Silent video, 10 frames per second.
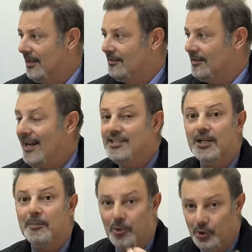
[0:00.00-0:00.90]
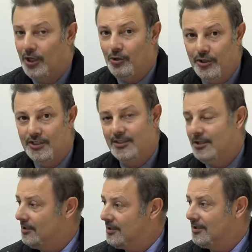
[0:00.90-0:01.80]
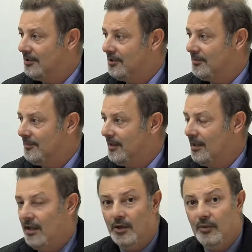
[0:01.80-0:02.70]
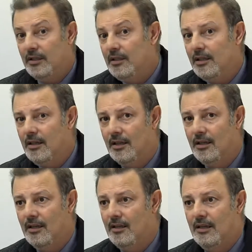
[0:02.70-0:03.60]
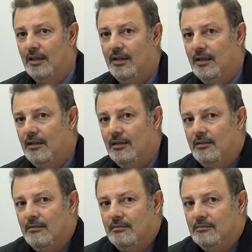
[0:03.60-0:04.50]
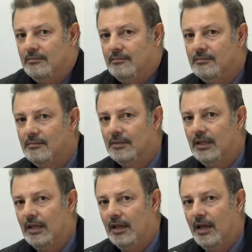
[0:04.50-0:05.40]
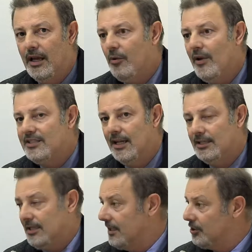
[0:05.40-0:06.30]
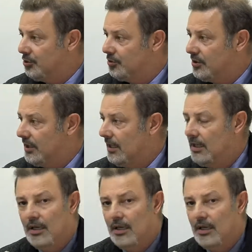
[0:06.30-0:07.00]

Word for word: di essere protagonista di quel sito e quindi eh, eh, questa è la strada giusta.